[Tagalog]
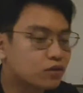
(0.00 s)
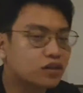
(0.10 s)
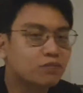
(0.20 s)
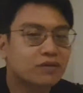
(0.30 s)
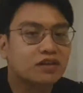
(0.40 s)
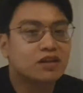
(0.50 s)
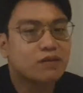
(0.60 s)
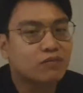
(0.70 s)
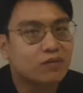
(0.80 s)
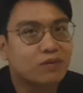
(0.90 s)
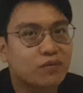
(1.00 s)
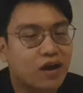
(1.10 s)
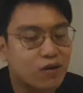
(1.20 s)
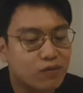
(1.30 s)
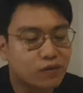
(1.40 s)
O, tik tita ba, tikman mo.
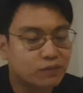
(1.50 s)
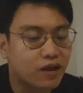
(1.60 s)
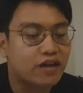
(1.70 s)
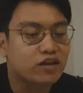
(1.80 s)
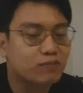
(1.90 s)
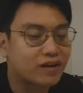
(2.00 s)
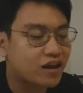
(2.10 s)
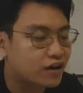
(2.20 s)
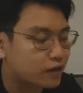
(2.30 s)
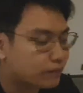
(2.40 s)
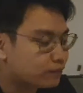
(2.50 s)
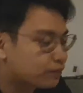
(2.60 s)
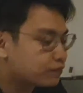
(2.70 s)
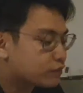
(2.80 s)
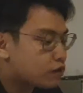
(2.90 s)
Ayaw mo. Ayaw niya ng banana.
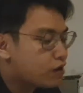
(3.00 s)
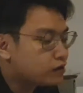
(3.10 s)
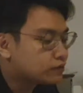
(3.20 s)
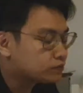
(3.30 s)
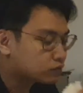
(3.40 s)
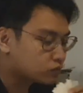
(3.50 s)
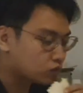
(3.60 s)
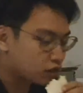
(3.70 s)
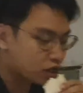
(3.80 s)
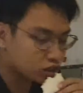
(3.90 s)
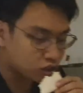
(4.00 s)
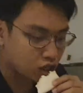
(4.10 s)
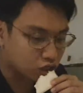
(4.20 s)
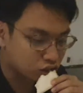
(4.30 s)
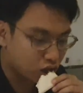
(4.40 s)
So,
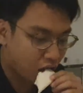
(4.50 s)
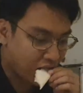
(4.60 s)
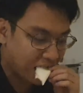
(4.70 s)
next is,